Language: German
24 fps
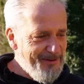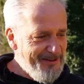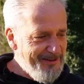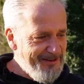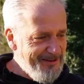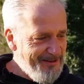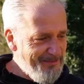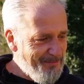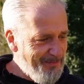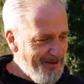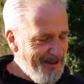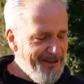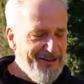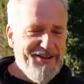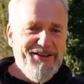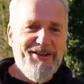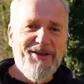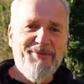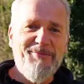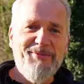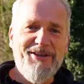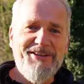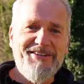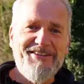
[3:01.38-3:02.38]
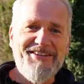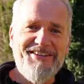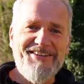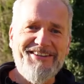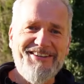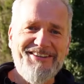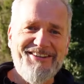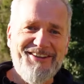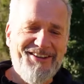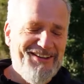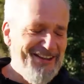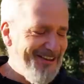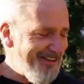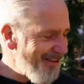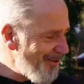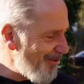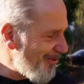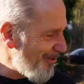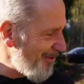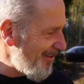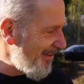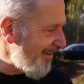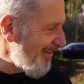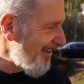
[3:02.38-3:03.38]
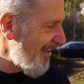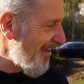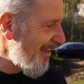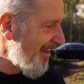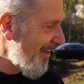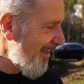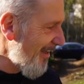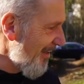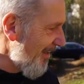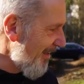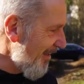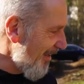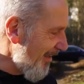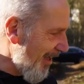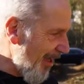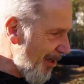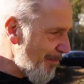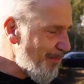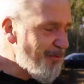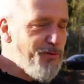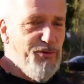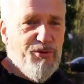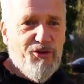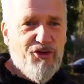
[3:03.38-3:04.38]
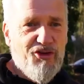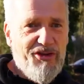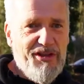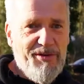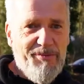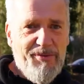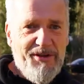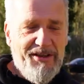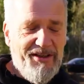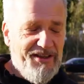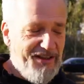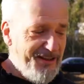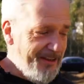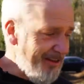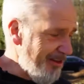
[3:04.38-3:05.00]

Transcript: bisschen patinamäßig angehaucht hat. Absolut stimmig,